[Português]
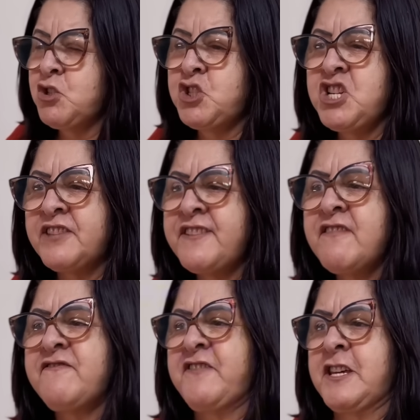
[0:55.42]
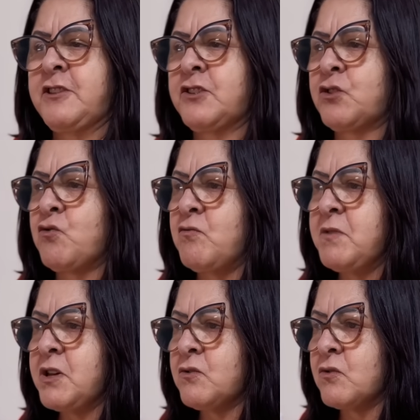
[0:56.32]
podia ter feito isso
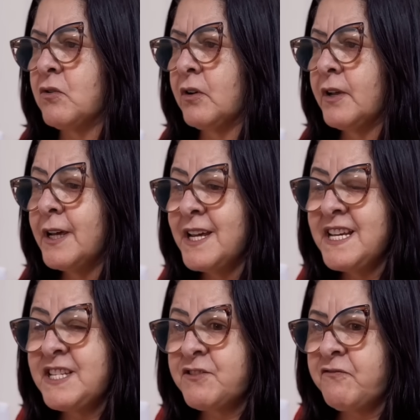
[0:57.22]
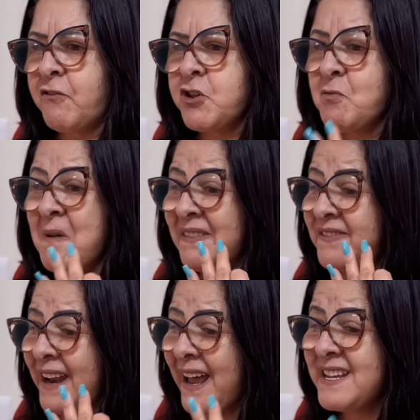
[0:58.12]
comigo. Isso foi uma
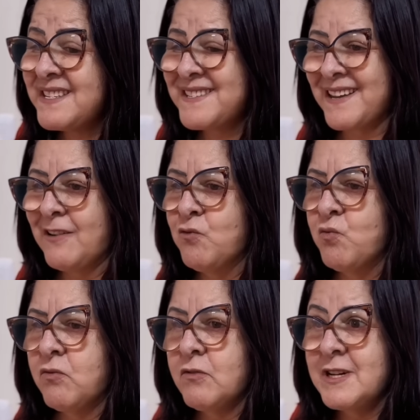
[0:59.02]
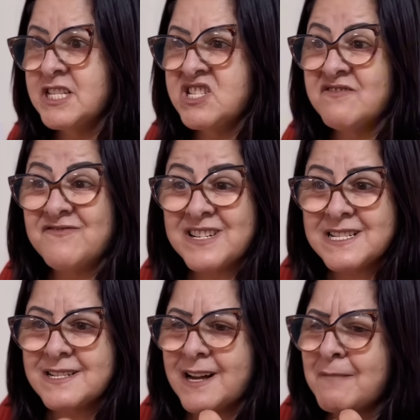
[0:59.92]
traição. Eu vou
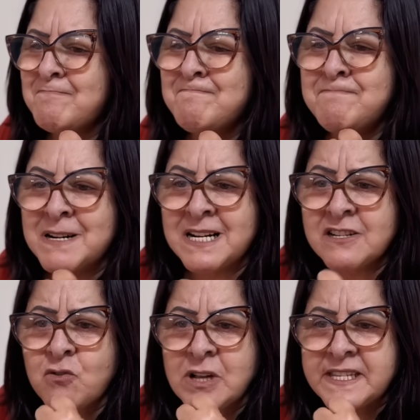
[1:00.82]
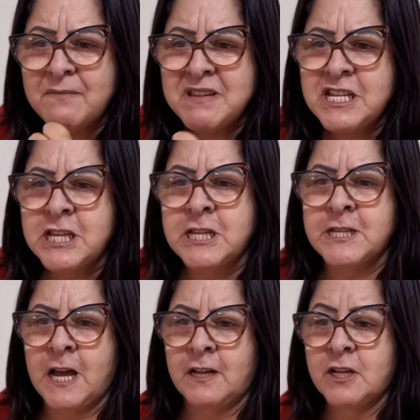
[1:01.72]
acabar com essa
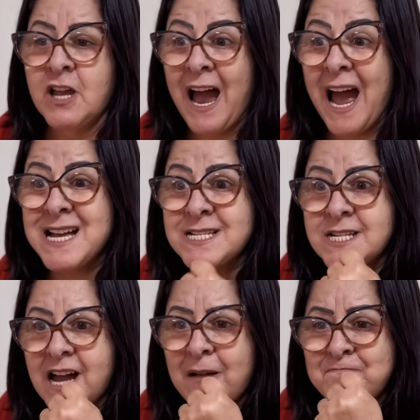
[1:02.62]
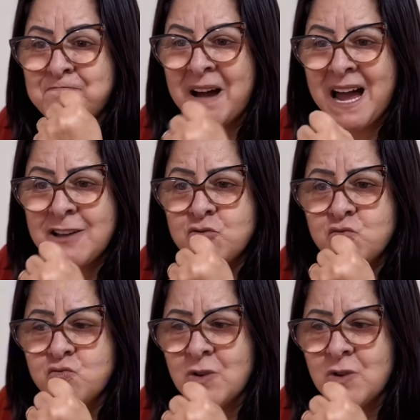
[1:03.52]
menina. Acabar com